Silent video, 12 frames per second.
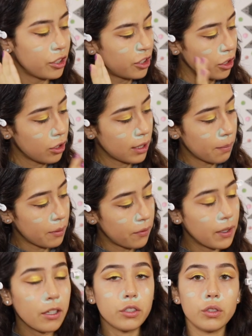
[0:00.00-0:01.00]
Yo lo que
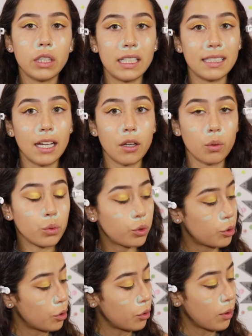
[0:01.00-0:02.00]
prefiero es utilizar un
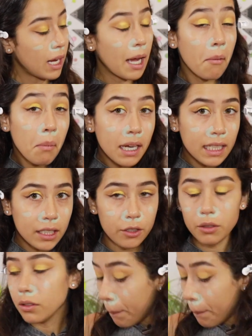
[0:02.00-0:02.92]
tono amarillo,